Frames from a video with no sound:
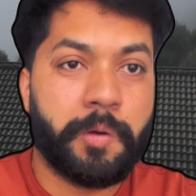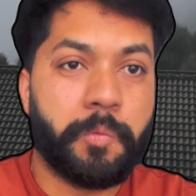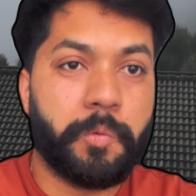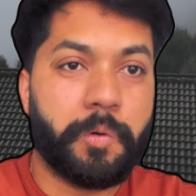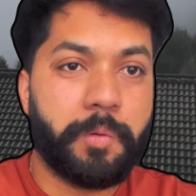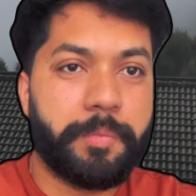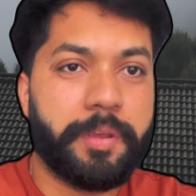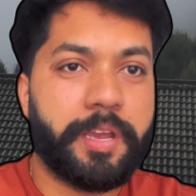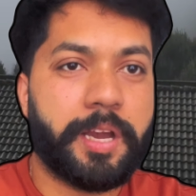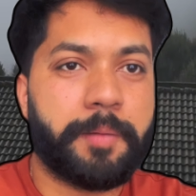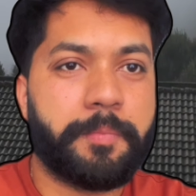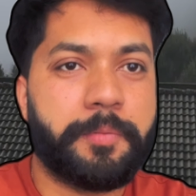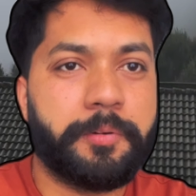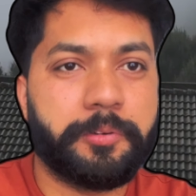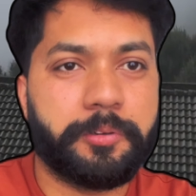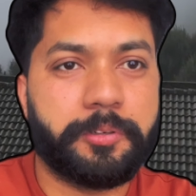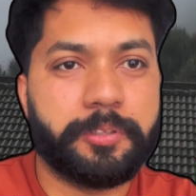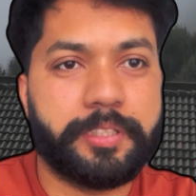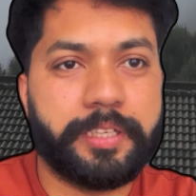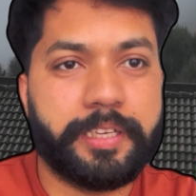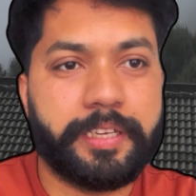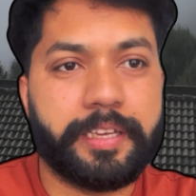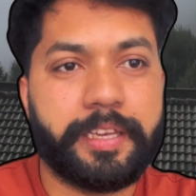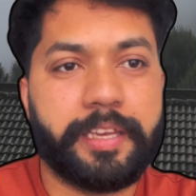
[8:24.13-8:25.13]
वो भी आप
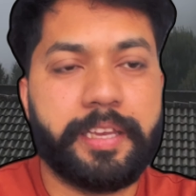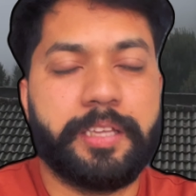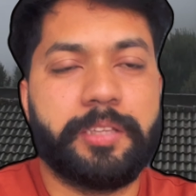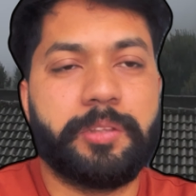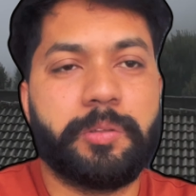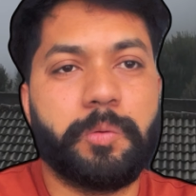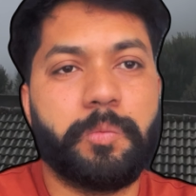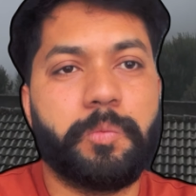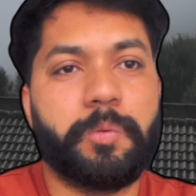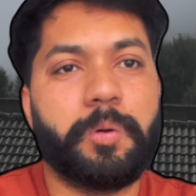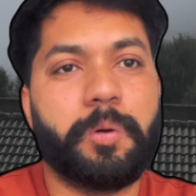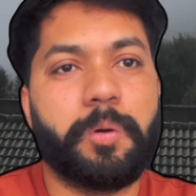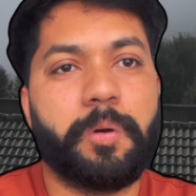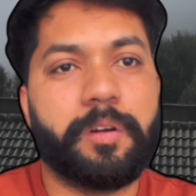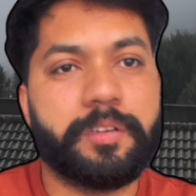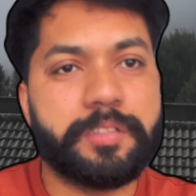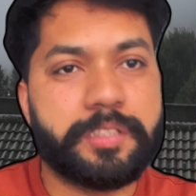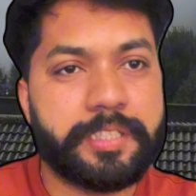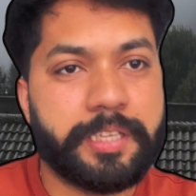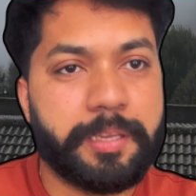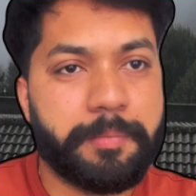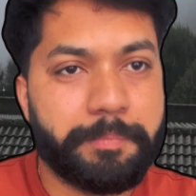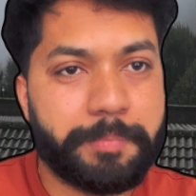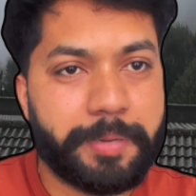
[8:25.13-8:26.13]
उनको देंगे तो वो
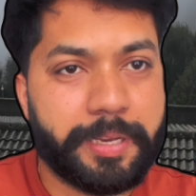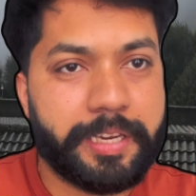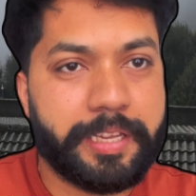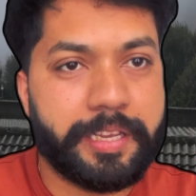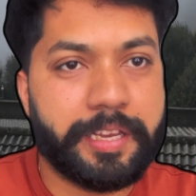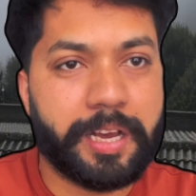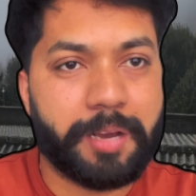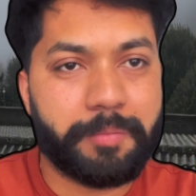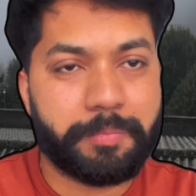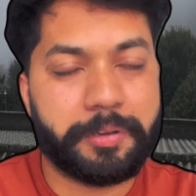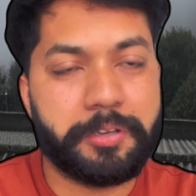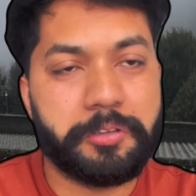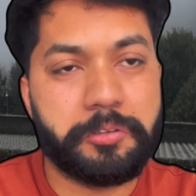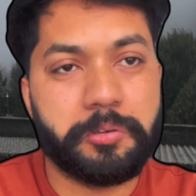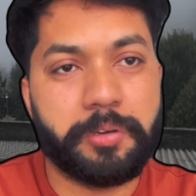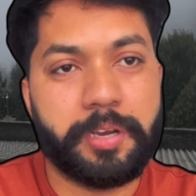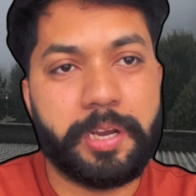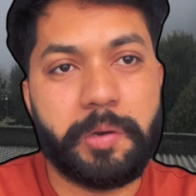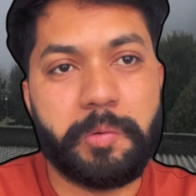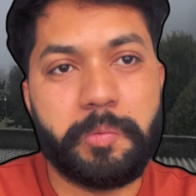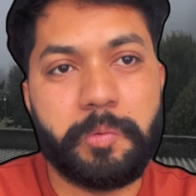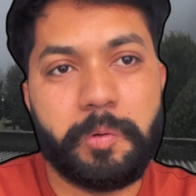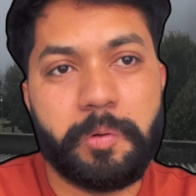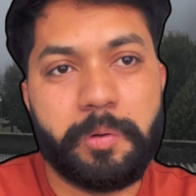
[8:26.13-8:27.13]
सिंपली आपके जो
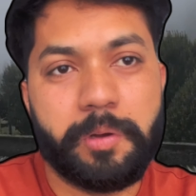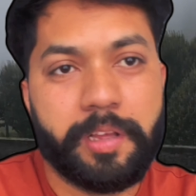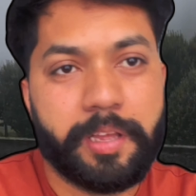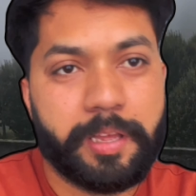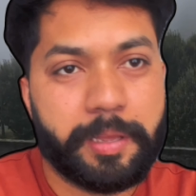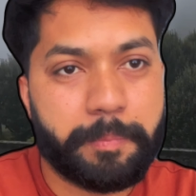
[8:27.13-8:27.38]
है वो